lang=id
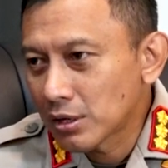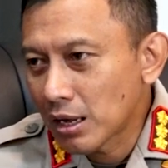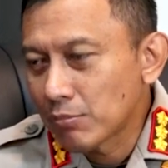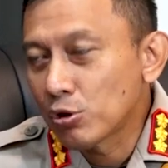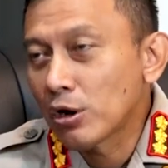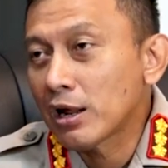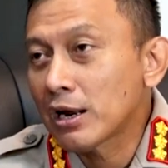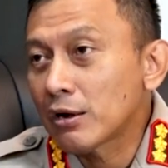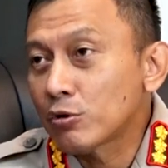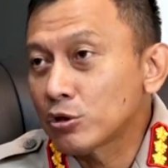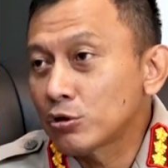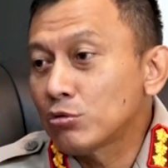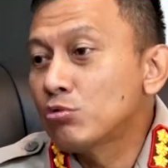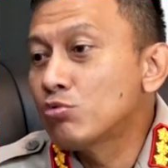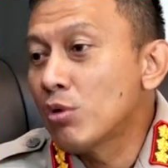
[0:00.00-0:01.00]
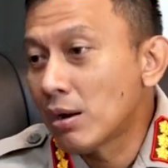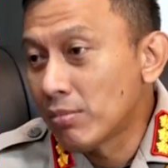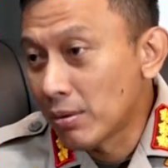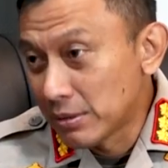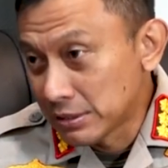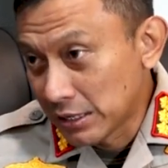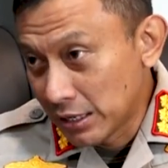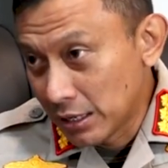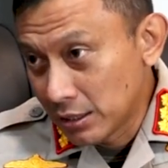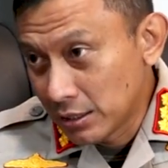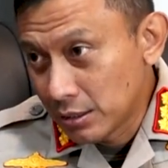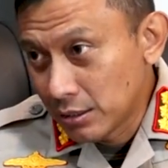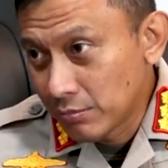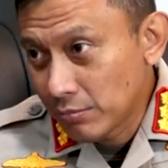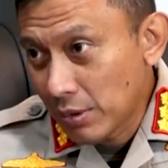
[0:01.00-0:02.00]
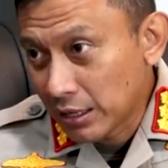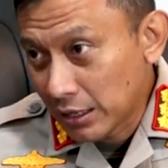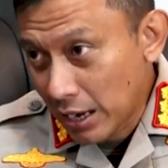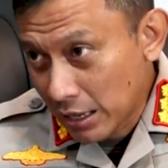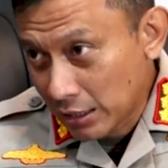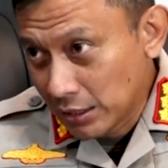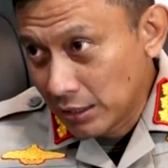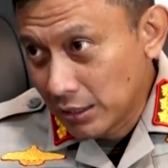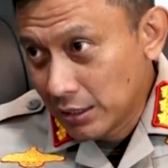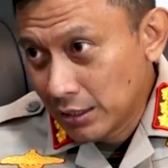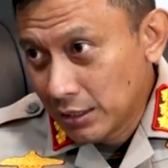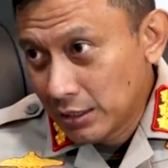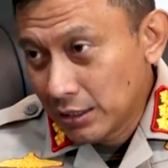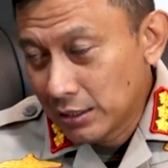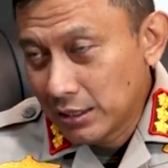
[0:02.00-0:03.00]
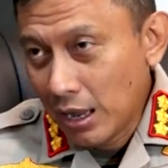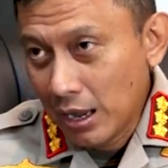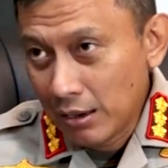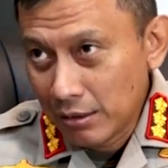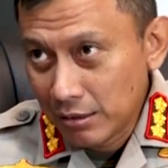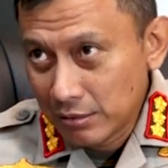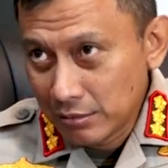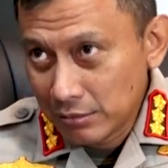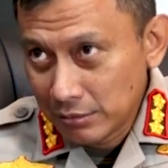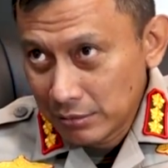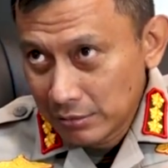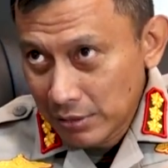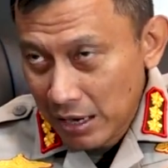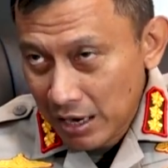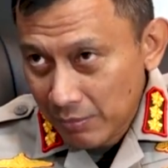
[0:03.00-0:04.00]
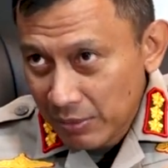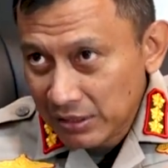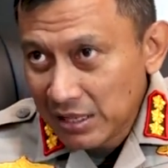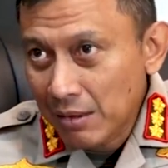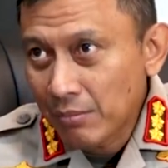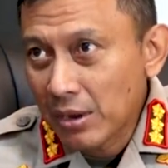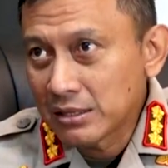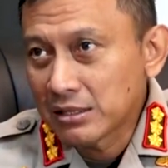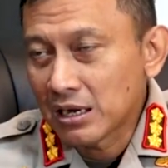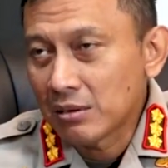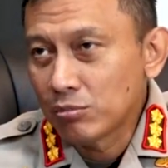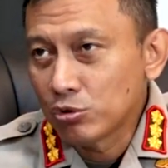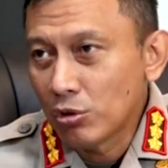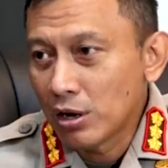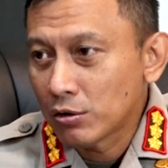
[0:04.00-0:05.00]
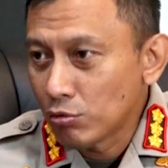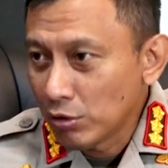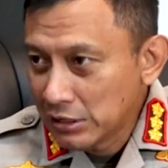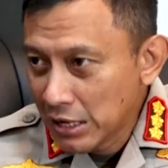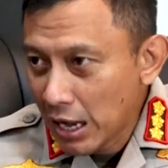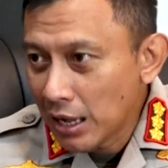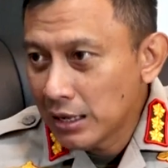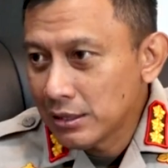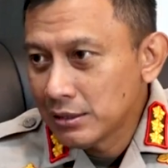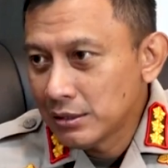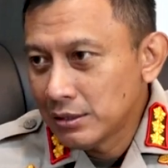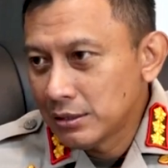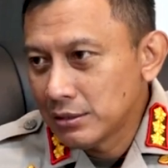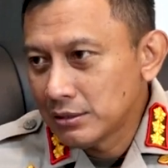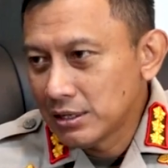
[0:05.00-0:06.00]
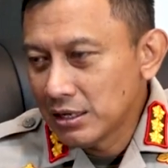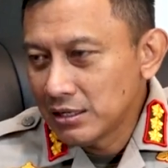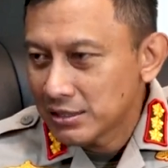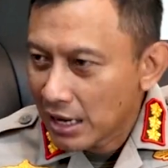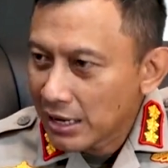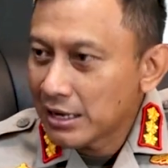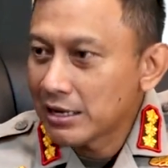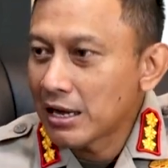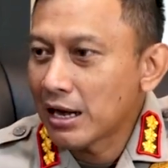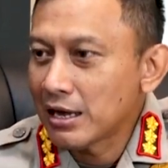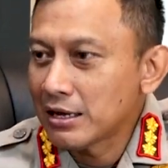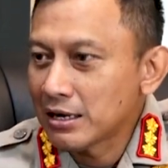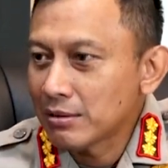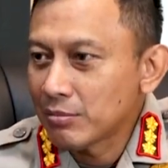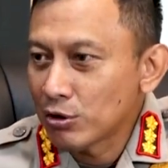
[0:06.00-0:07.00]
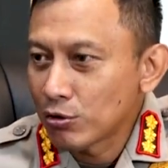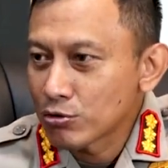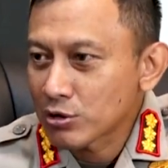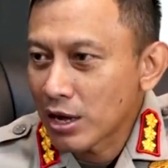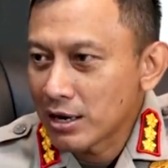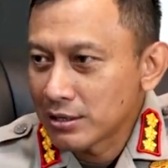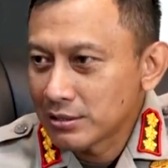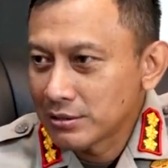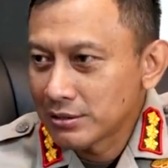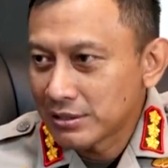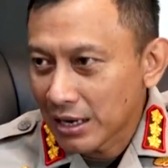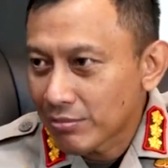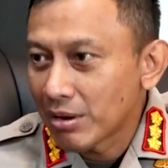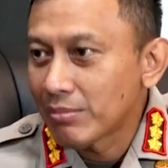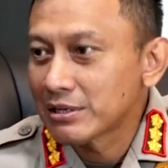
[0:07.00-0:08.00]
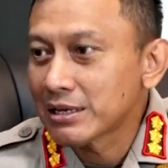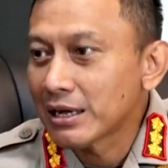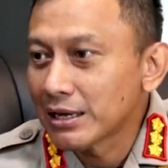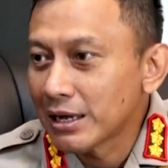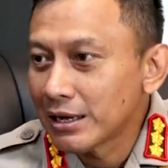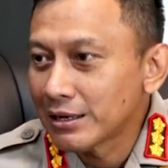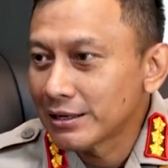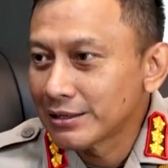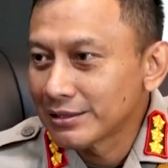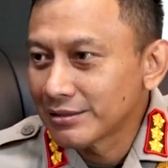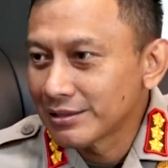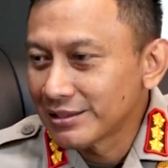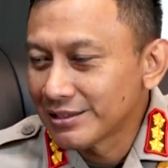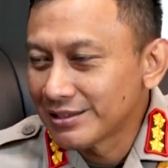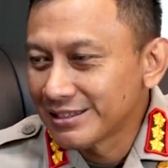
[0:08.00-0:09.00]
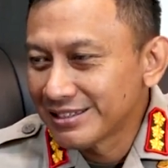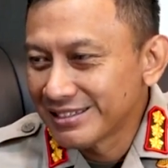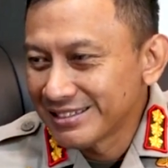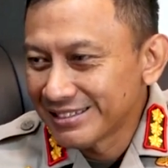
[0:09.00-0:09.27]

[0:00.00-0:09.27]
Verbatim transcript: Kebetulan anak waktu itu dua bapak saya laki-laki yeah. yang anak pertamanya kebetulan kuliah, jadi saya yang akhirnya meneruskan jejak bapak saya. Oh, iya. okay.